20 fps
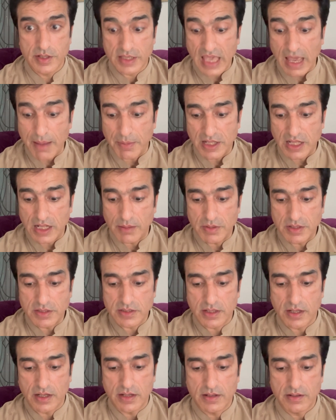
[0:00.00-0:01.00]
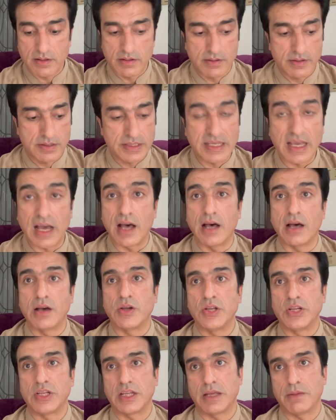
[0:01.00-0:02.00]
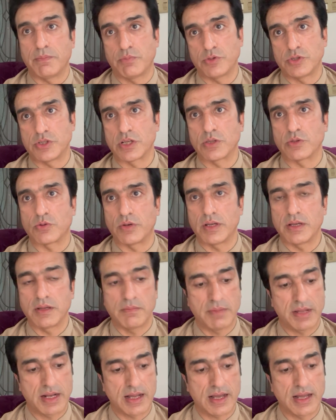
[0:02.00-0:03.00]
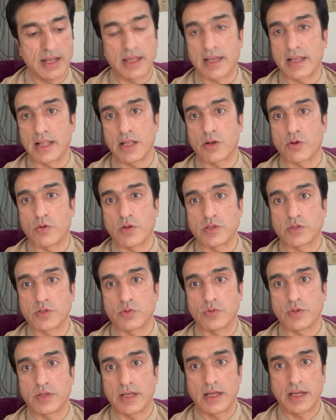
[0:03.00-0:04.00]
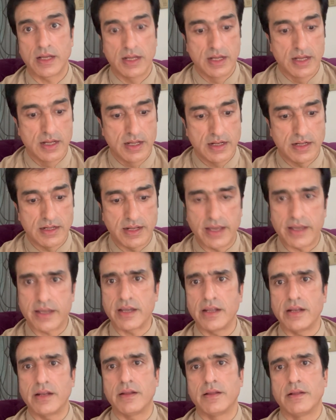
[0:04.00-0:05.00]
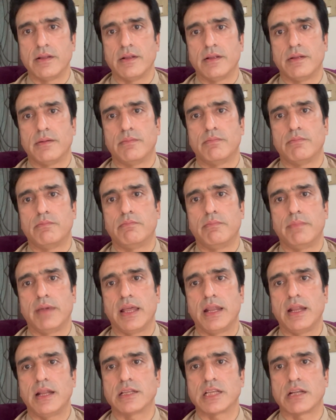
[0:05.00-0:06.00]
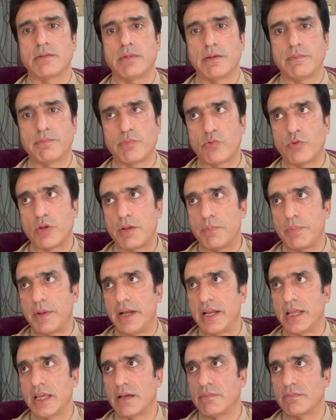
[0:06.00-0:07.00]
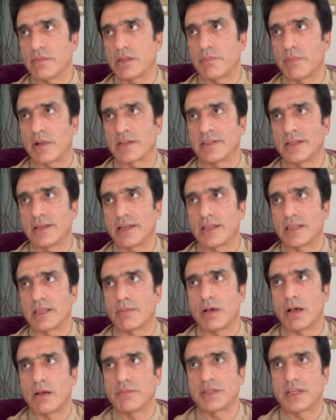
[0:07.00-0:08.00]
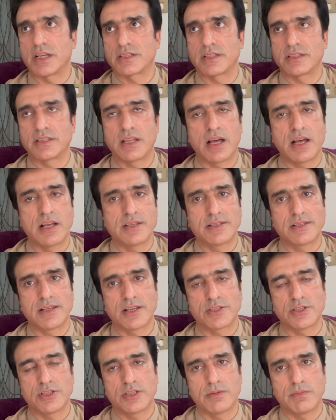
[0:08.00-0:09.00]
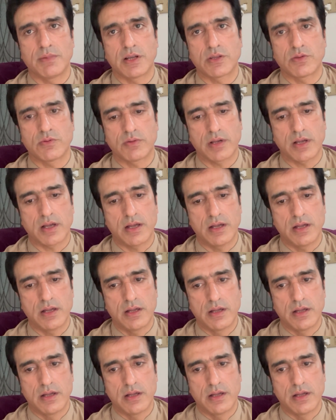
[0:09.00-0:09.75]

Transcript: क्या मतलब है इसका यहाँ इनकी पोजीशन थोड़ी मेरा ख्याल है क्लियर होना ज़रूरी है लेकिन मेरी नज़र में पूरे पीडीएम पाकिस्तान के तमाम सियासतदान सियासी जमातों का